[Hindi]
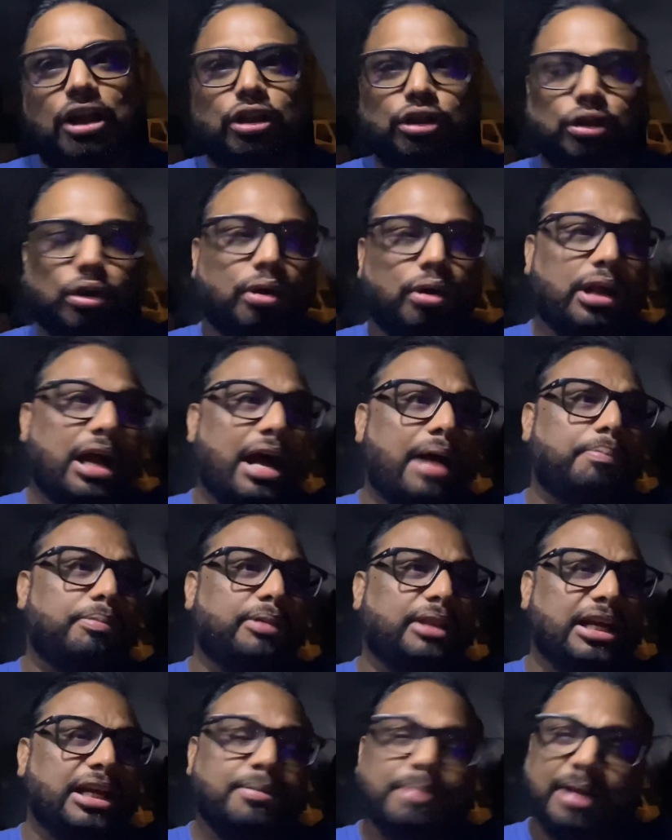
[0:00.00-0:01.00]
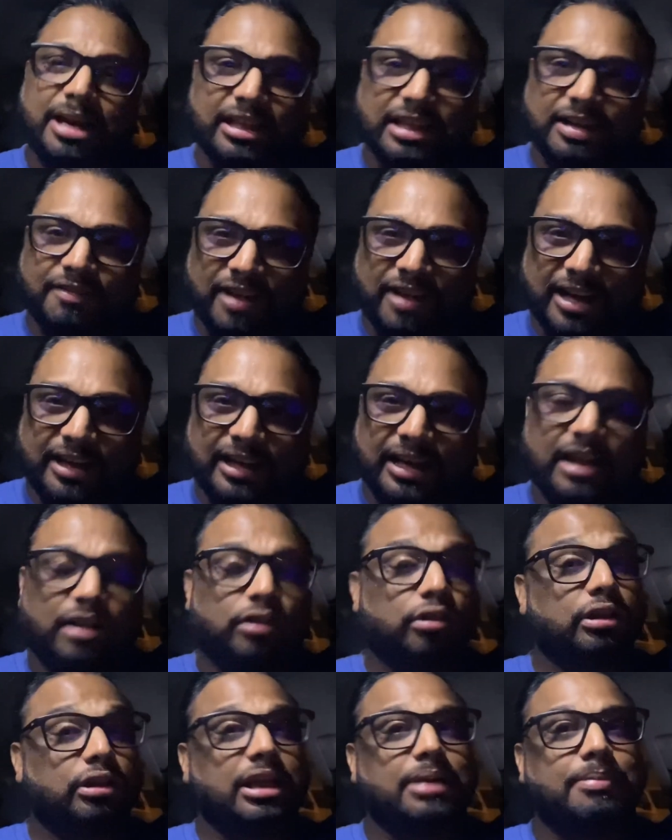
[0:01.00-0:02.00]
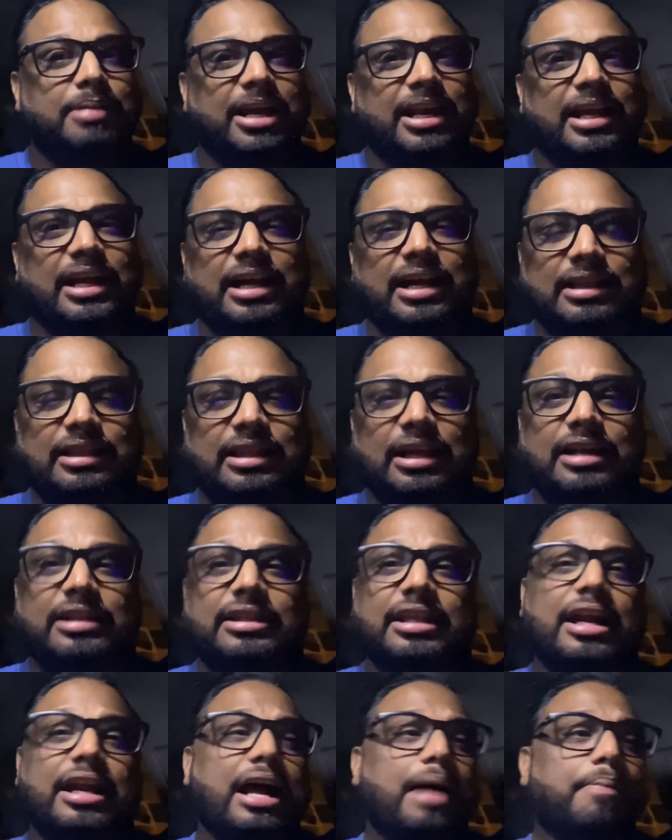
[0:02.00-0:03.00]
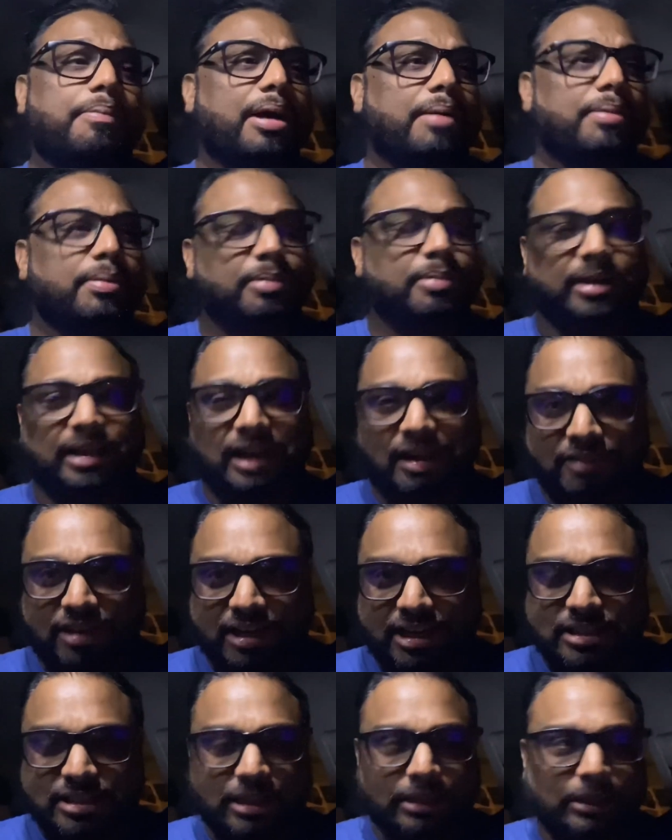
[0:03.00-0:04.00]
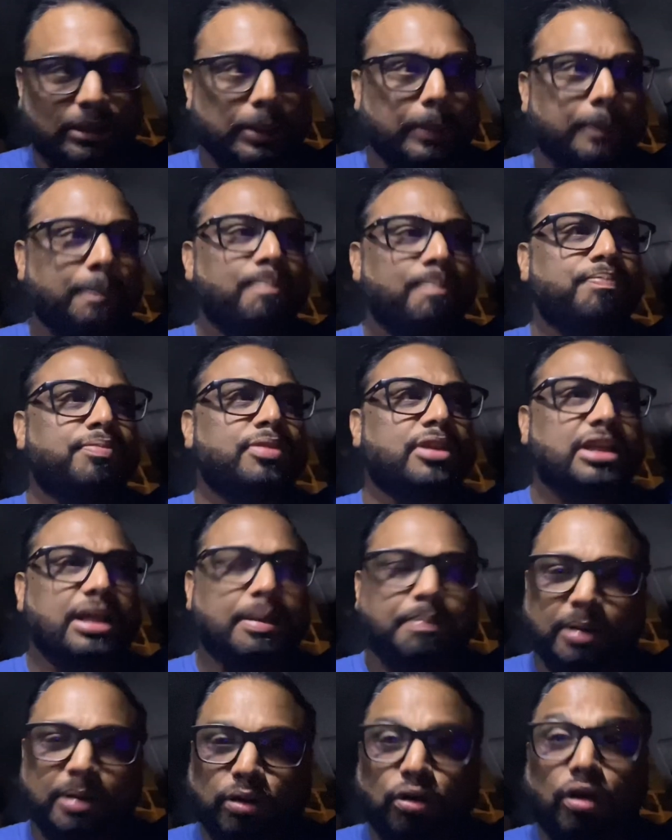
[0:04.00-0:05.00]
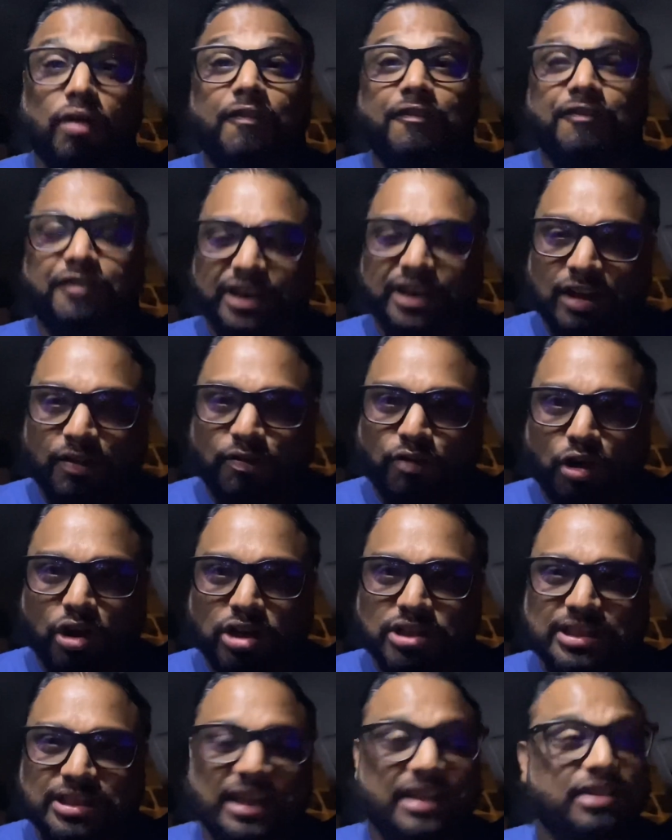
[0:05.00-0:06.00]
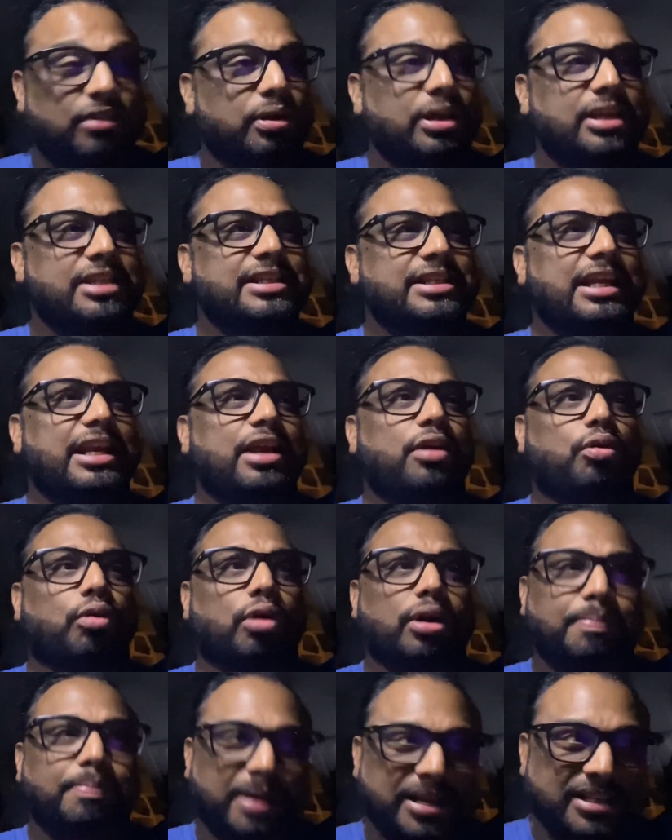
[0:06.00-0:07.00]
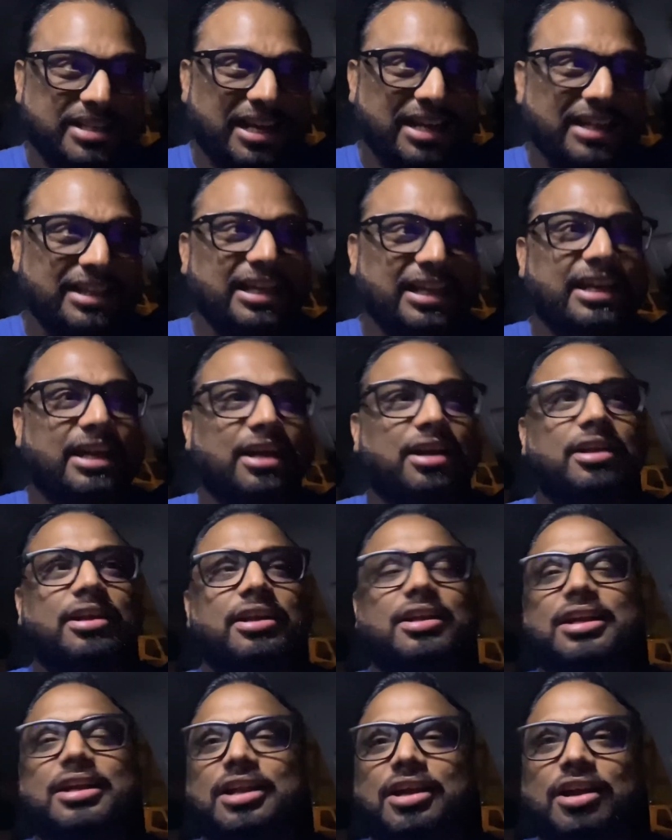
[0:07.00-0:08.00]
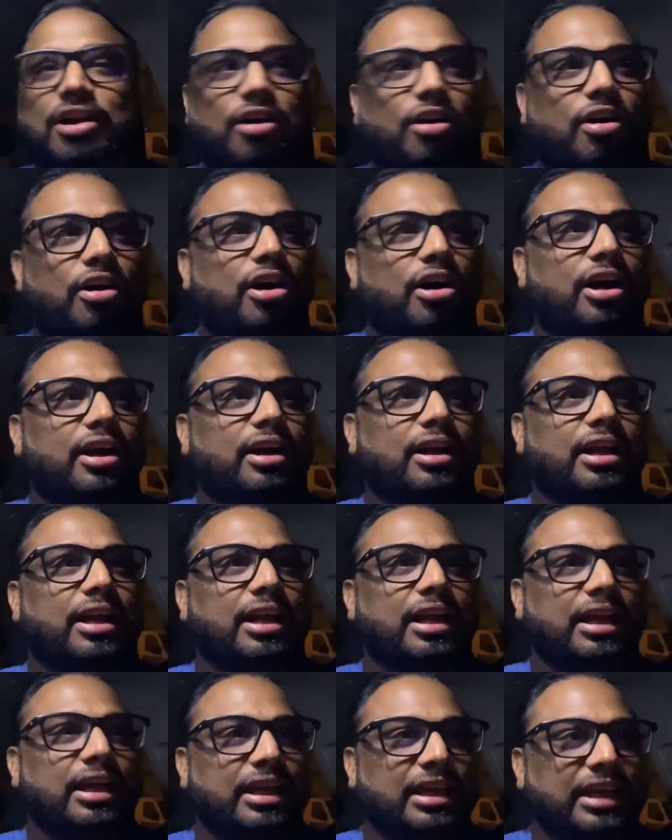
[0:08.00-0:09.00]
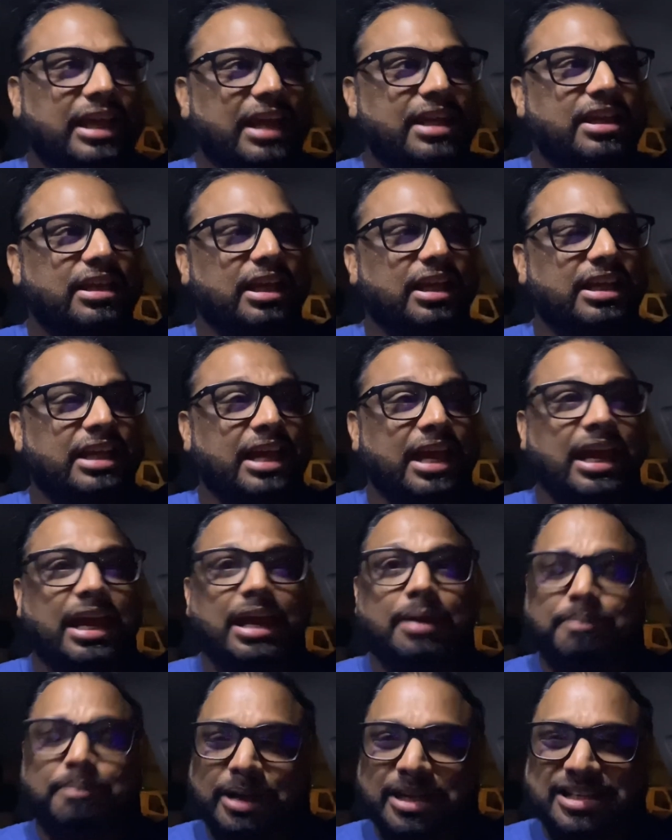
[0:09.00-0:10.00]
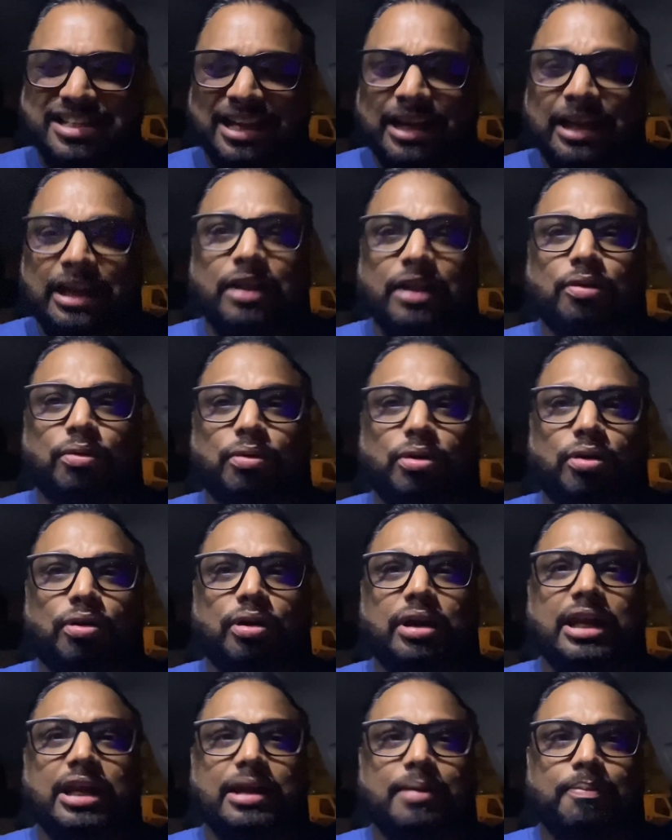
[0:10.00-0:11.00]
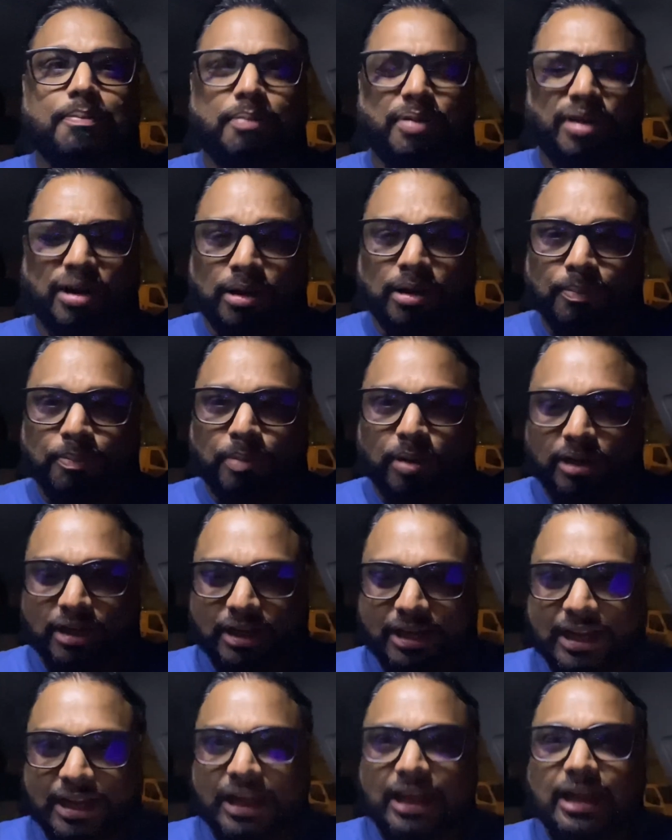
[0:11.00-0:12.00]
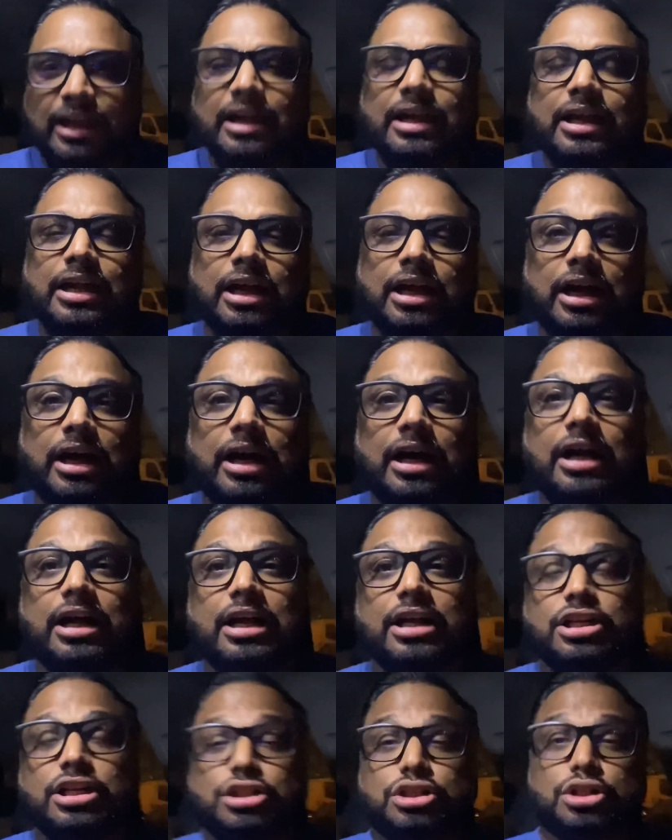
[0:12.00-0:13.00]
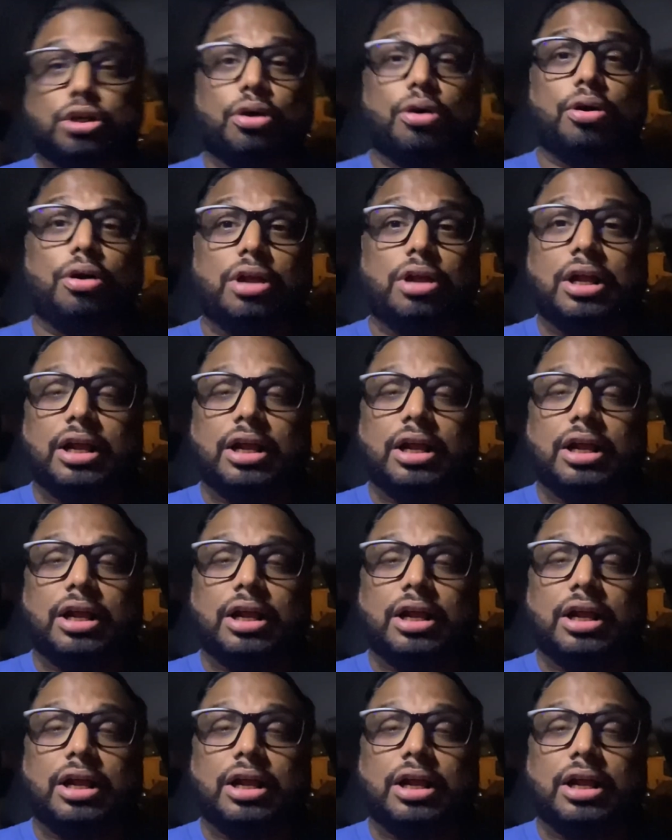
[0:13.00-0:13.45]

तो आप तीन महीने तक वैलिड रहेगा तो तीन महीने के अंदर अंदर आप कभी भी ट्रैवल कर सकते हो ये बिल्कुल फ्री ऑफ कॉस्ट है तो इसके लिए कोई पैसा नहीं देना और ये ये बेसिकली उन लोगों के लिए इम्पोर्टेंट है जो